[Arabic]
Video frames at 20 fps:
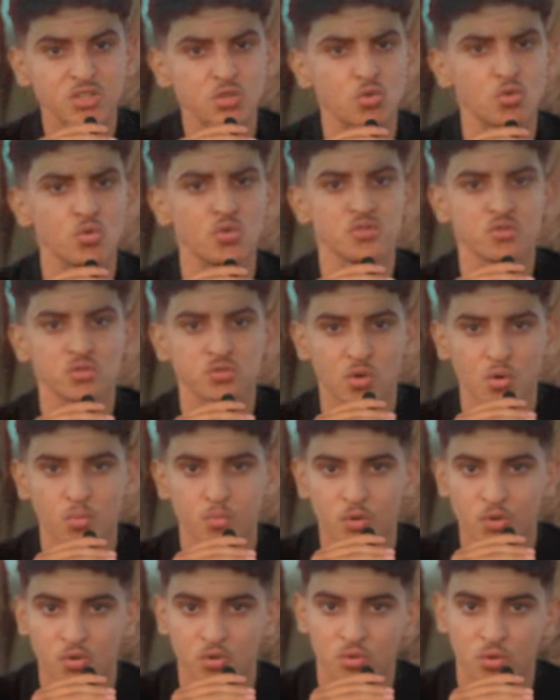يكونوا لي
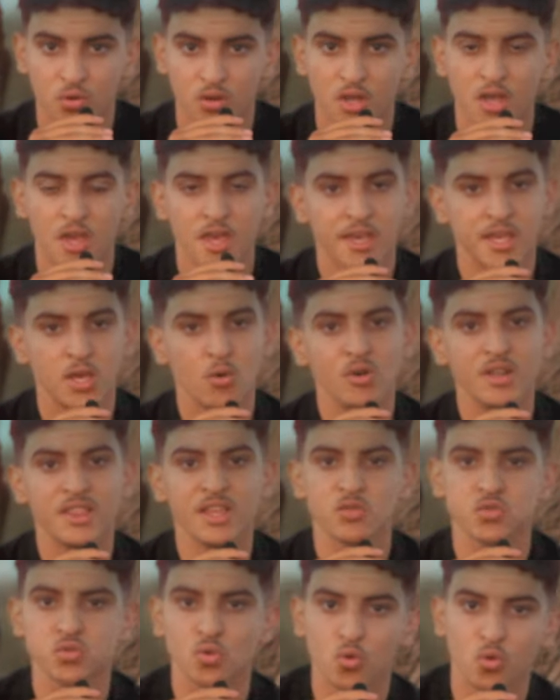زونتربرونور كيولي داك
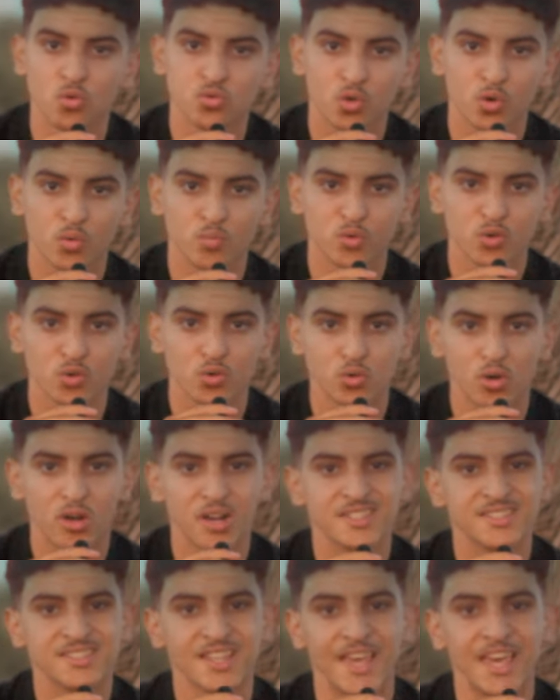سولو اونتربرونور اللي
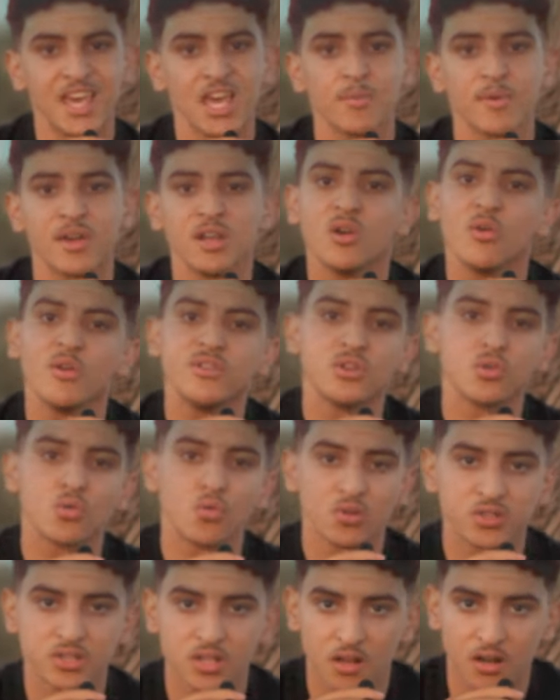صعيب انه يجيب
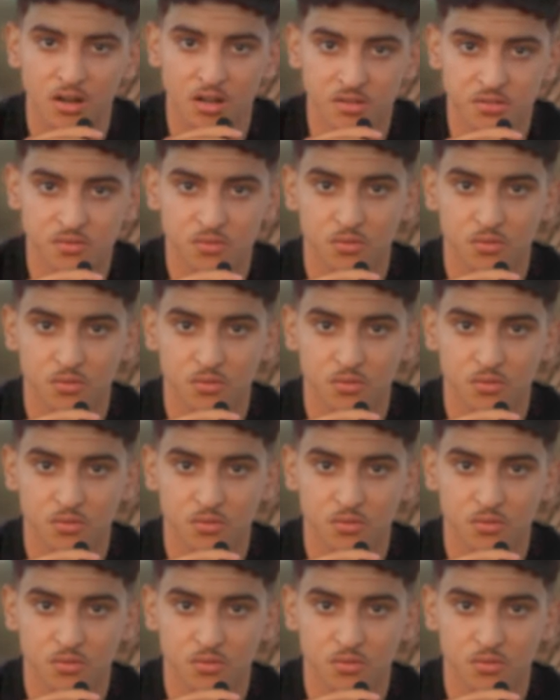كلشي لراسو